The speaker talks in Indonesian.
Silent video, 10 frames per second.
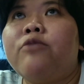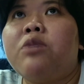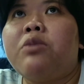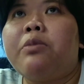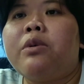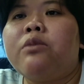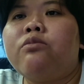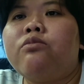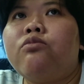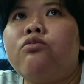udah berapa
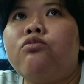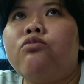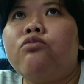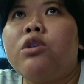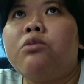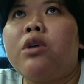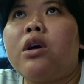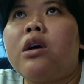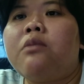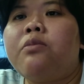udah
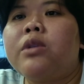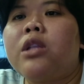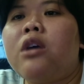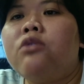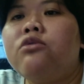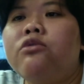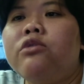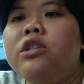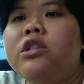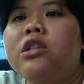berapa tahun gue
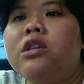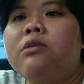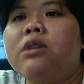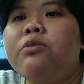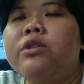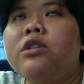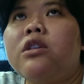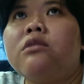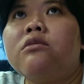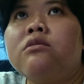di sini nggak makan pizza
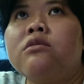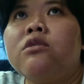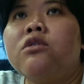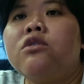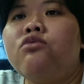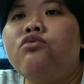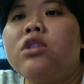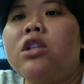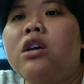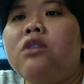dua
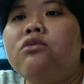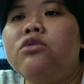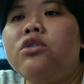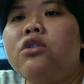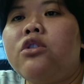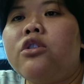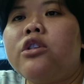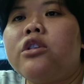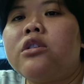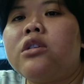tahun coy
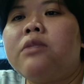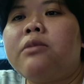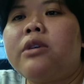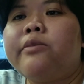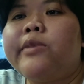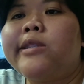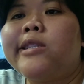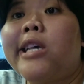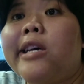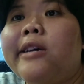nggak makan
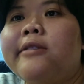pizza